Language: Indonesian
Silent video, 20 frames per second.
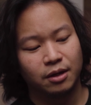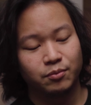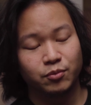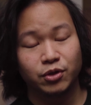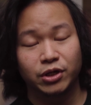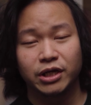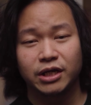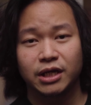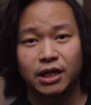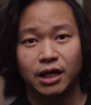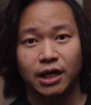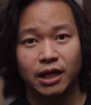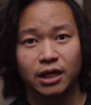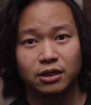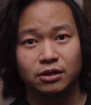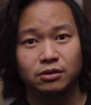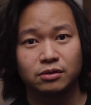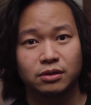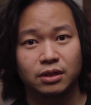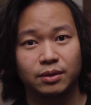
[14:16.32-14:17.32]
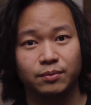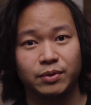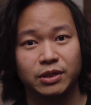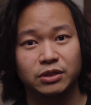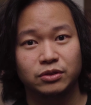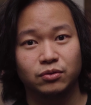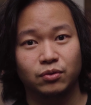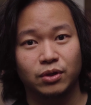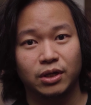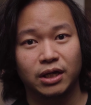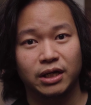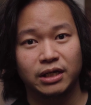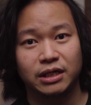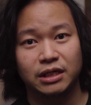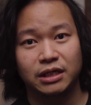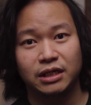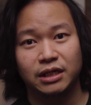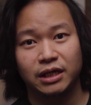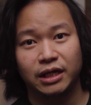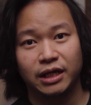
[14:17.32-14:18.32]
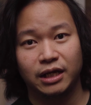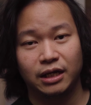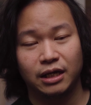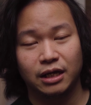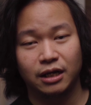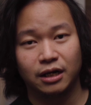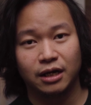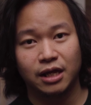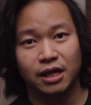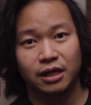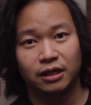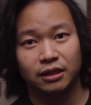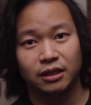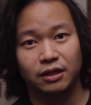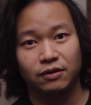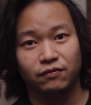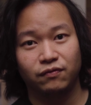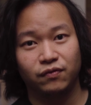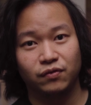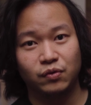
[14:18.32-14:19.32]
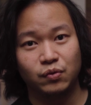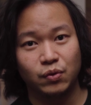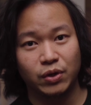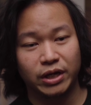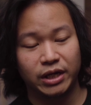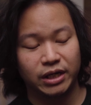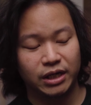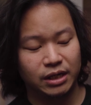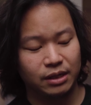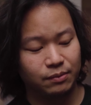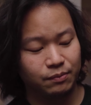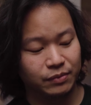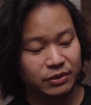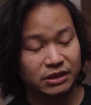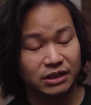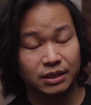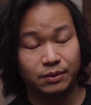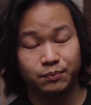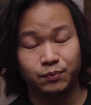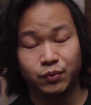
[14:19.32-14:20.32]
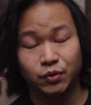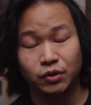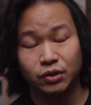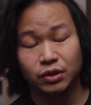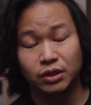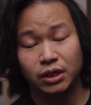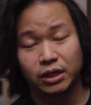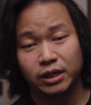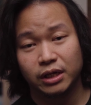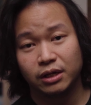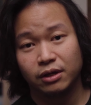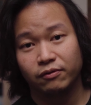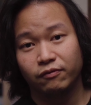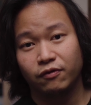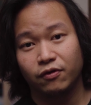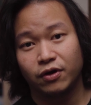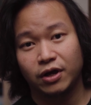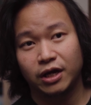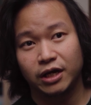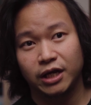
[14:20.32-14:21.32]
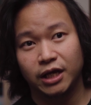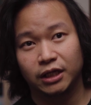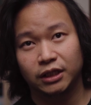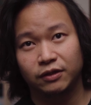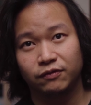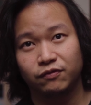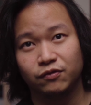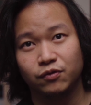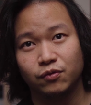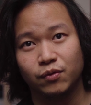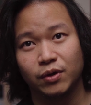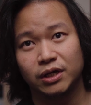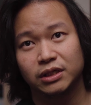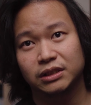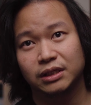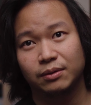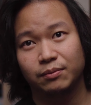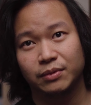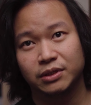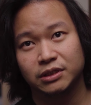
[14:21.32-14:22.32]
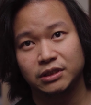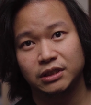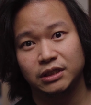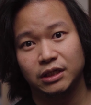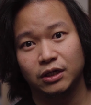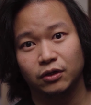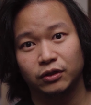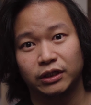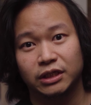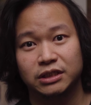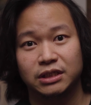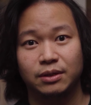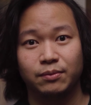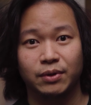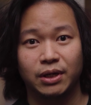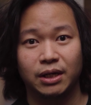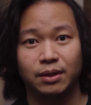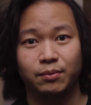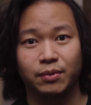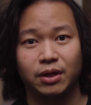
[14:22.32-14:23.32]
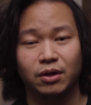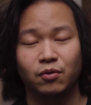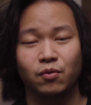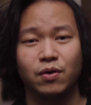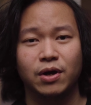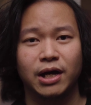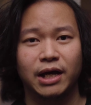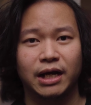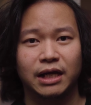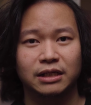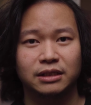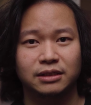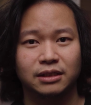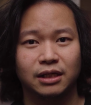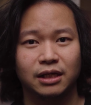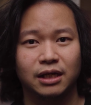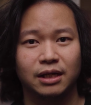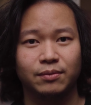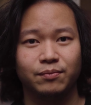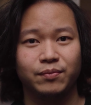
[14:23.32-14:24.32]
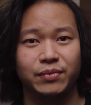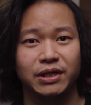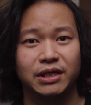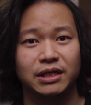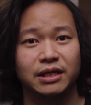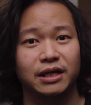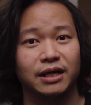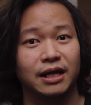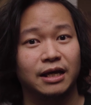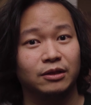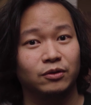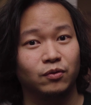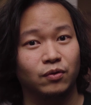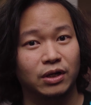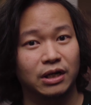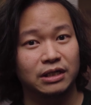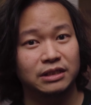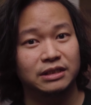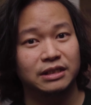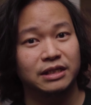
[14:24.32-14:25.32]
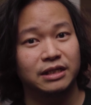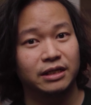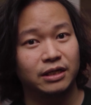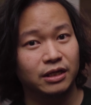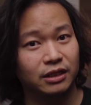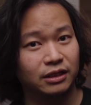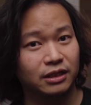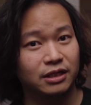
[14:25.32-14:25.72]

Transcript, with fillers: mungkin kalian lebih suka di Eagle Active 2 ini meskipun vokal di Active 2 sama Zilot S55 gue ngerasa lebih natural sedikit